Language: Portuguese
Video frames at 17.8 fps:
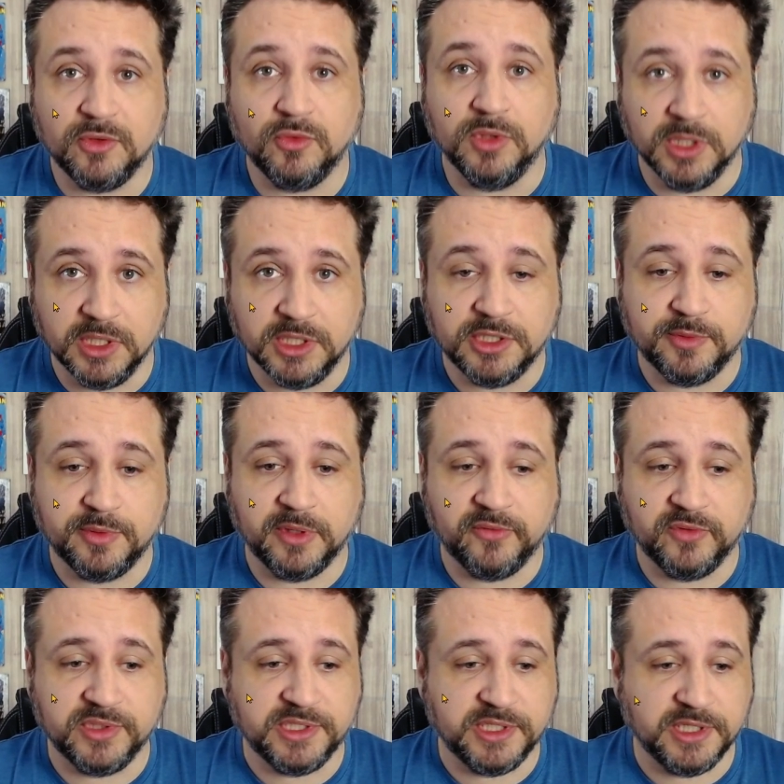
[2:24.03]
LUT
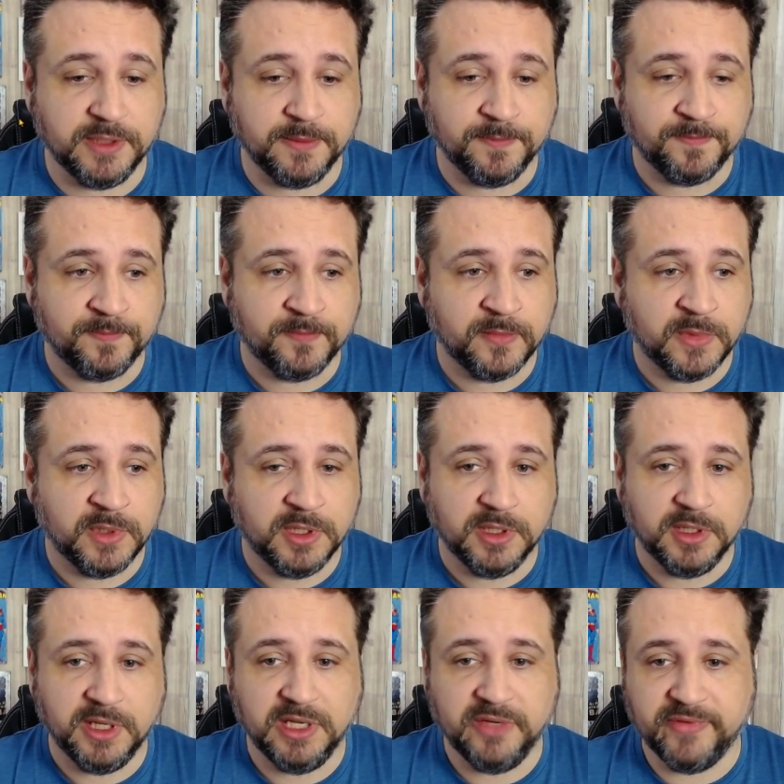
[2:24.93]
para você,
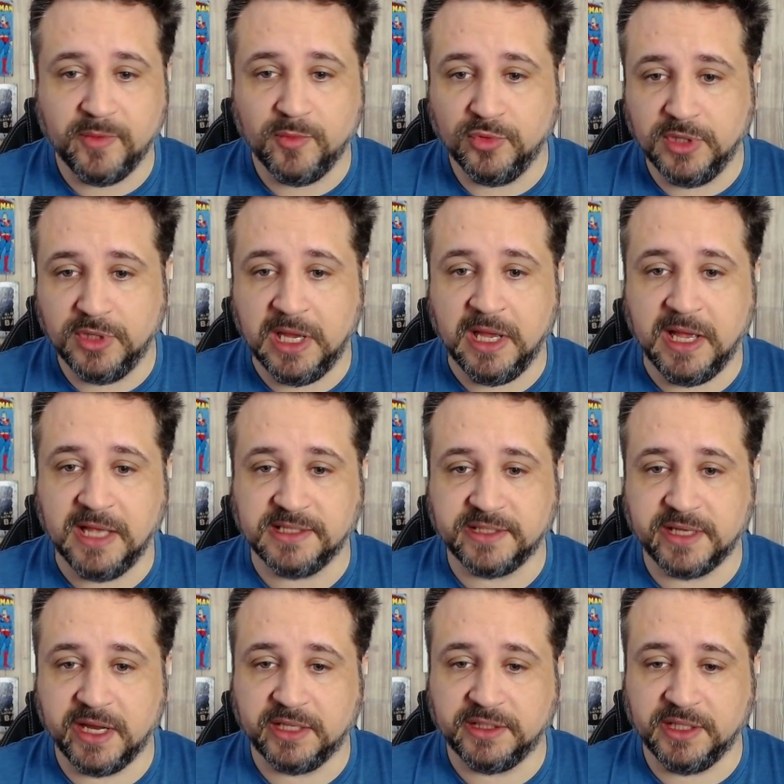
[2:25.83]
ele vai mudar
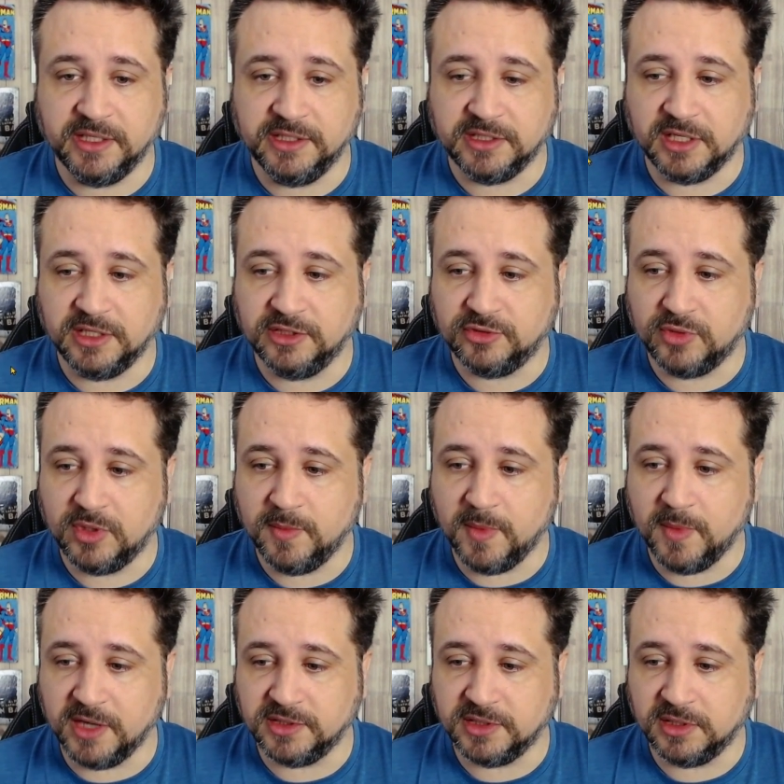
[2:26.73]
as características de sua
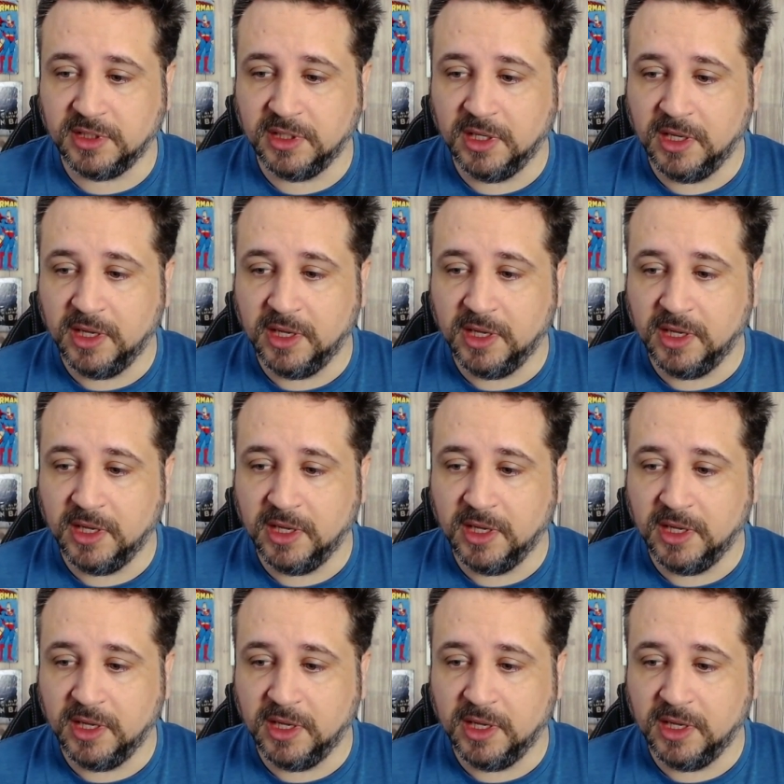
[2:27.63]
imagem.